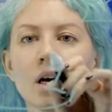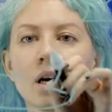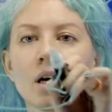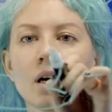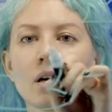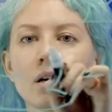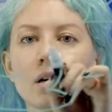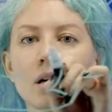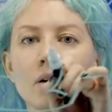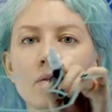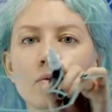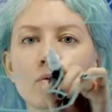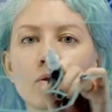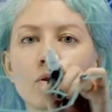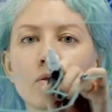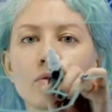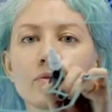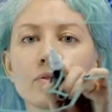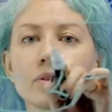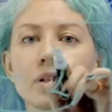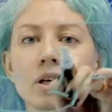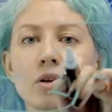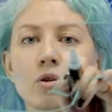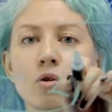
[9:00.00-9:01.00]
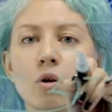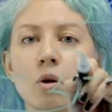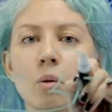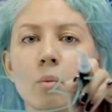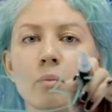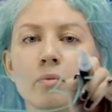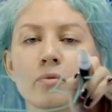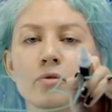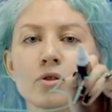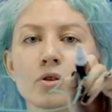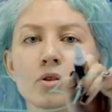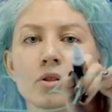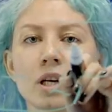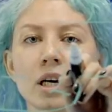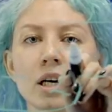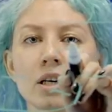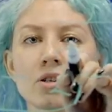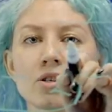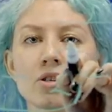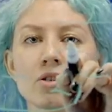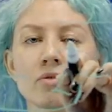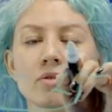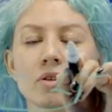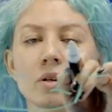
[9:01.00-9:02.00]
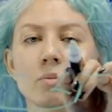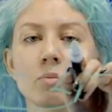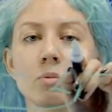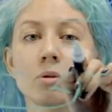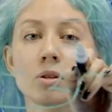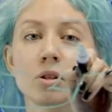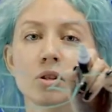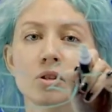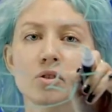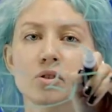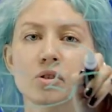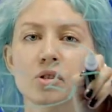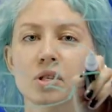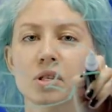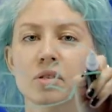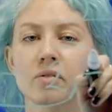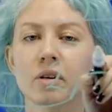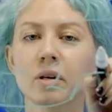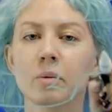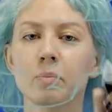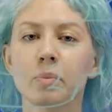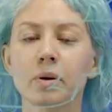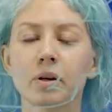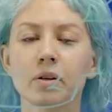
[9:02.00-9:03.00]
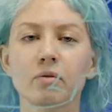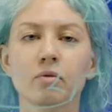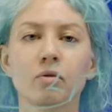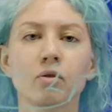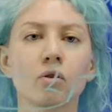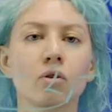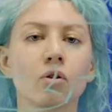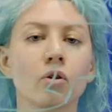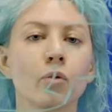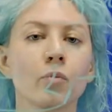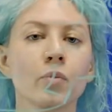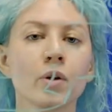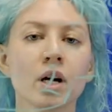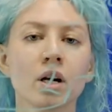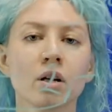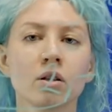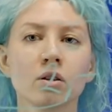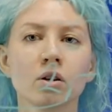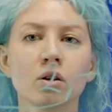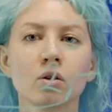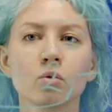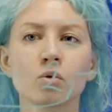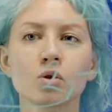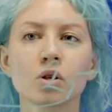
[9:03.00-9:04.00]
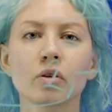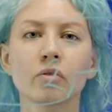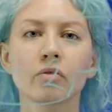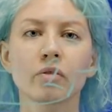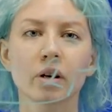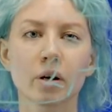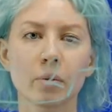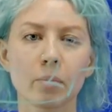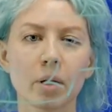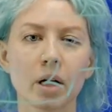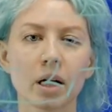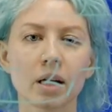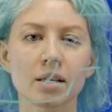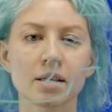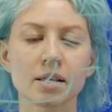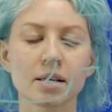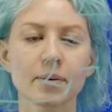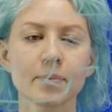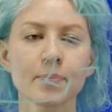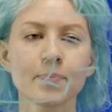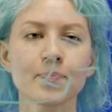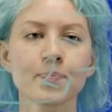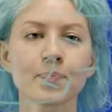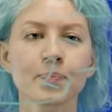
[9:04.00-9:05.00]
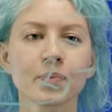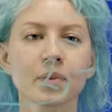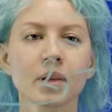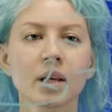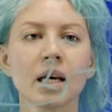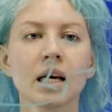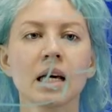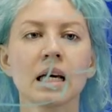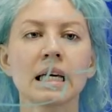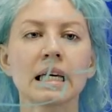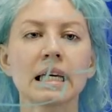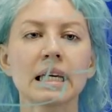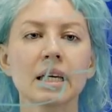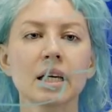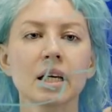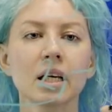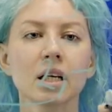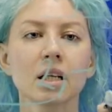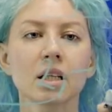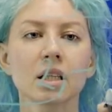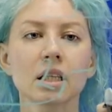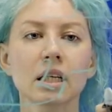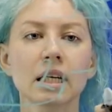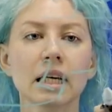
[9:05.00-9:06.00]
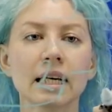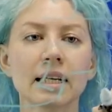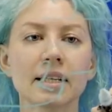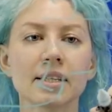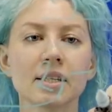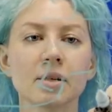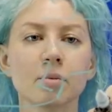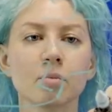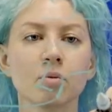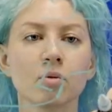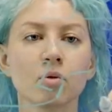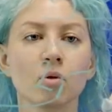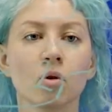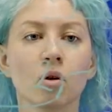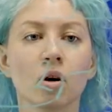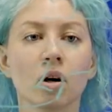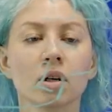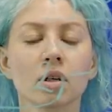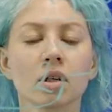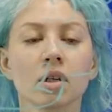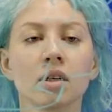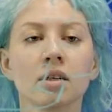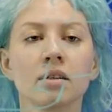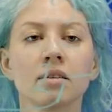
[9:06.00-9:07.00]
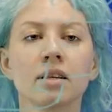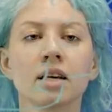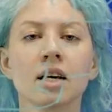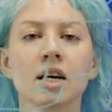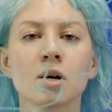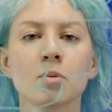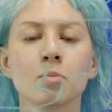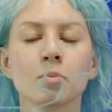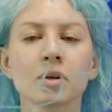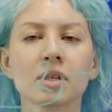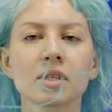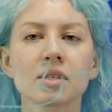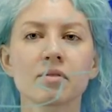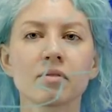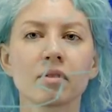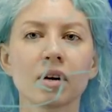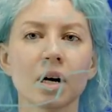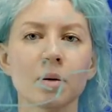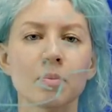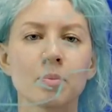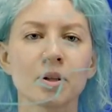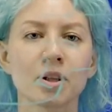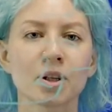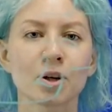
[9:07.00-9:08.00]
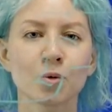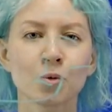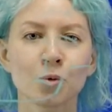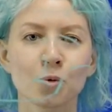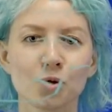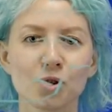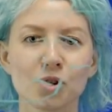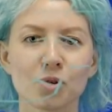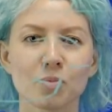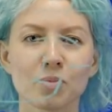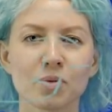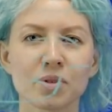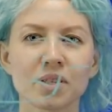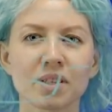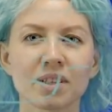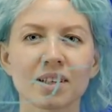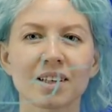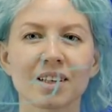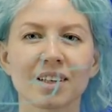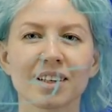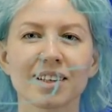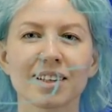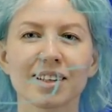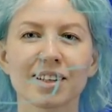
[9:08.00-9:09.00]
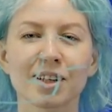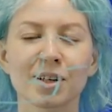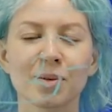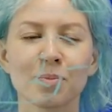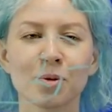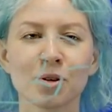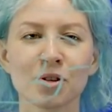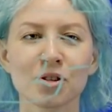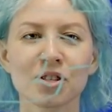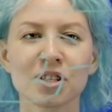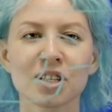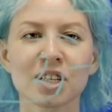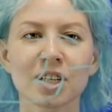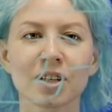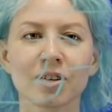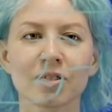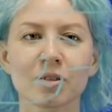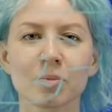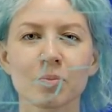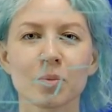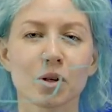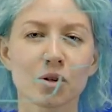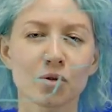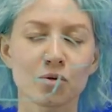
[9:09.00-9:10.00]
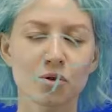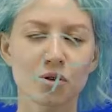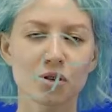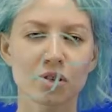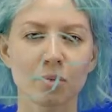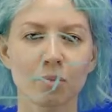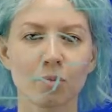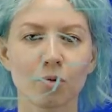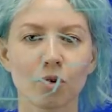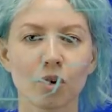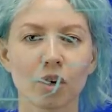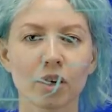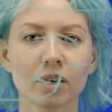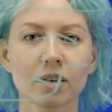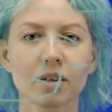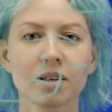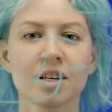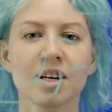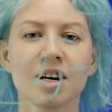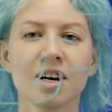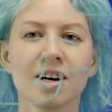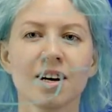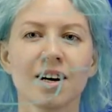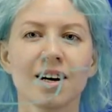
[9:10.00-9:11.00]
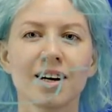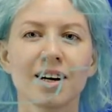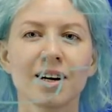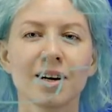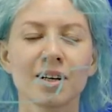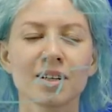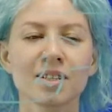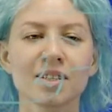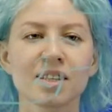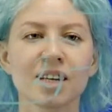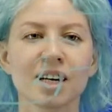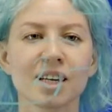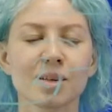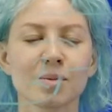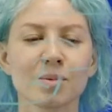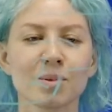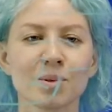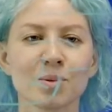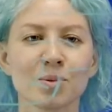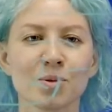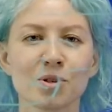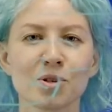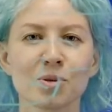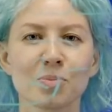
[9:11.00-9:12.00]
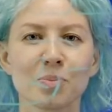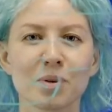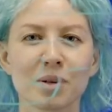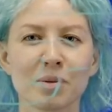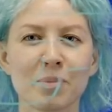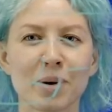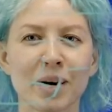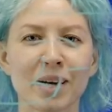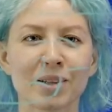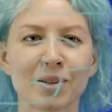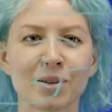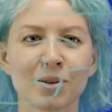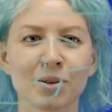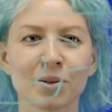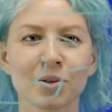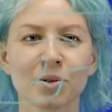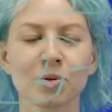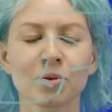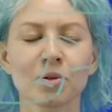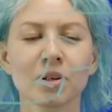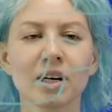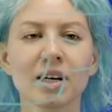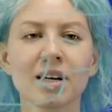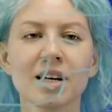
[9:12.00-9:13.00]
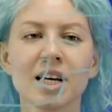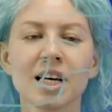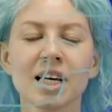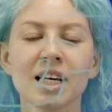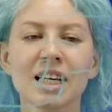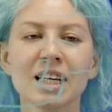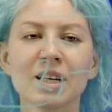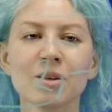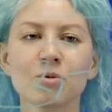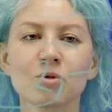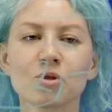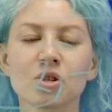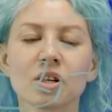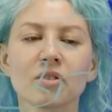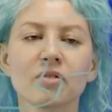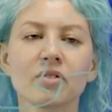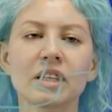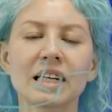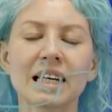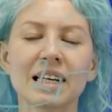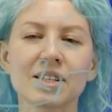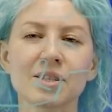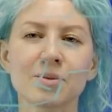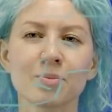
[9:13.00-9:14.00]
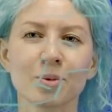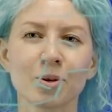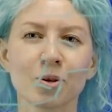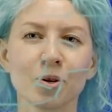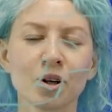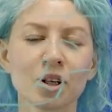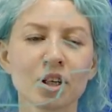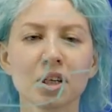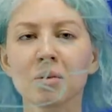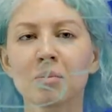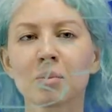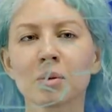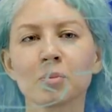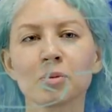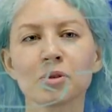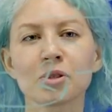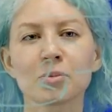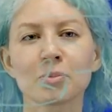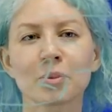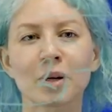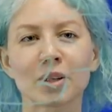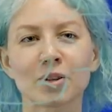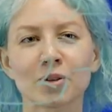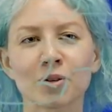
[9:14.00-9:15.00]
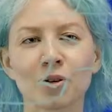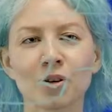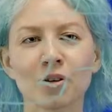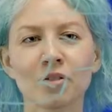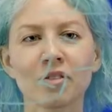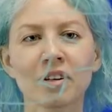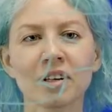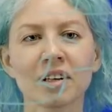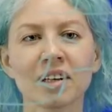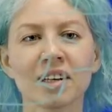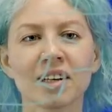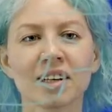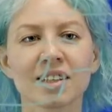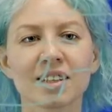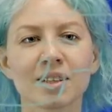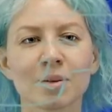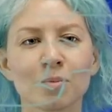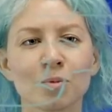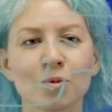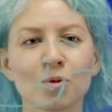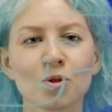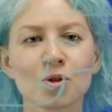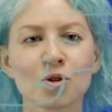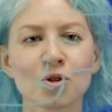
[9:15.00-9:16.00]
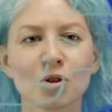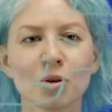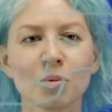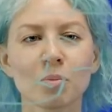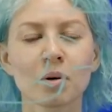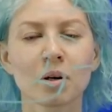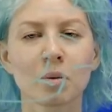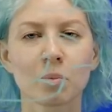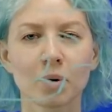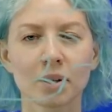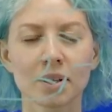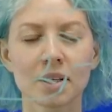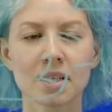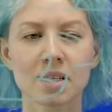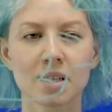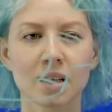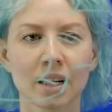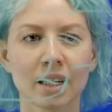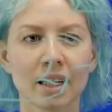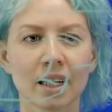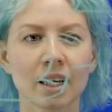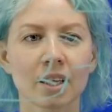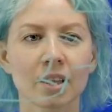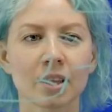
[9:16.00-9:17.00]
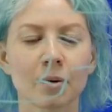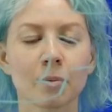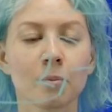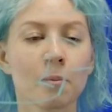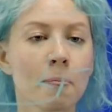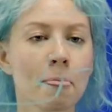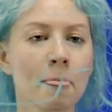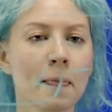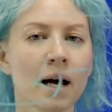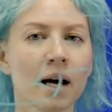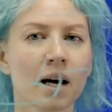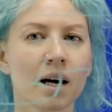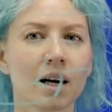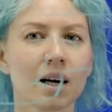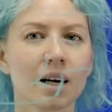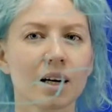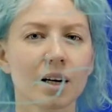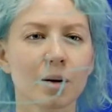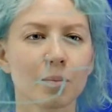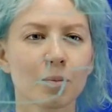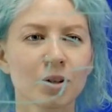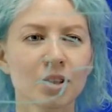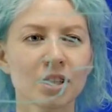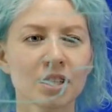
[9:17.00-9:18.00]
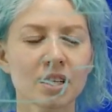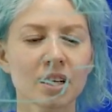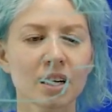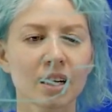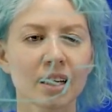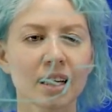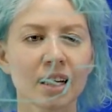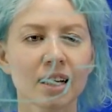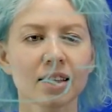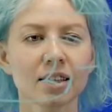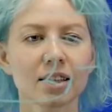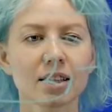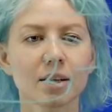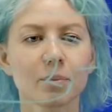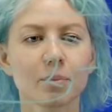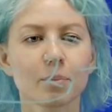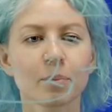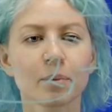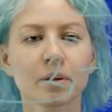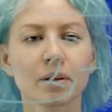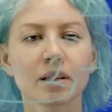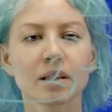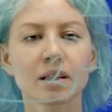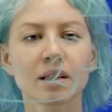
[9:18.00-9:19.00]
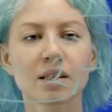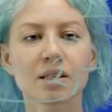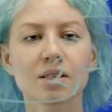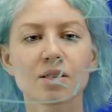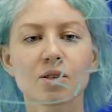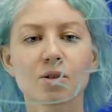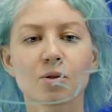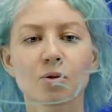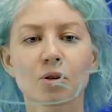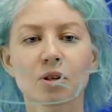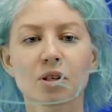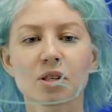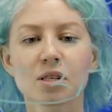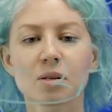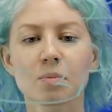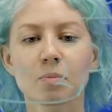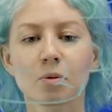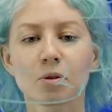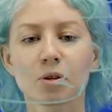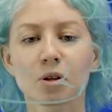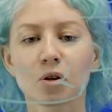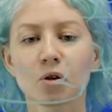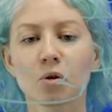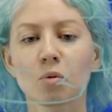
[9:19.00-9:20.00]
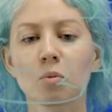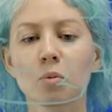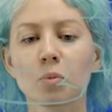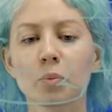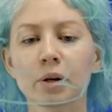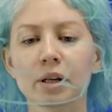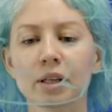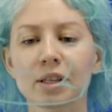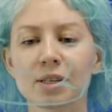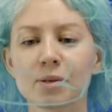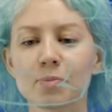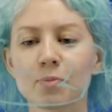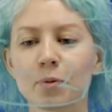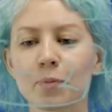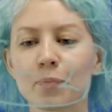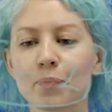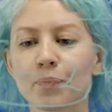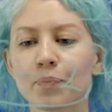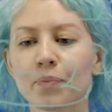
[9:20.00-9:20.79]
А, во втором все так же вы работаете со своим портфолио, но уже в команде. И третий блок мы с вами научимся э, коммуницировать между собой, э, станем лучше понимать друг друга, и уже в третьем блоке мы будем готовы к тому, чтобы работать с клиентом. А работа с клиентом а, строится по такому принципу.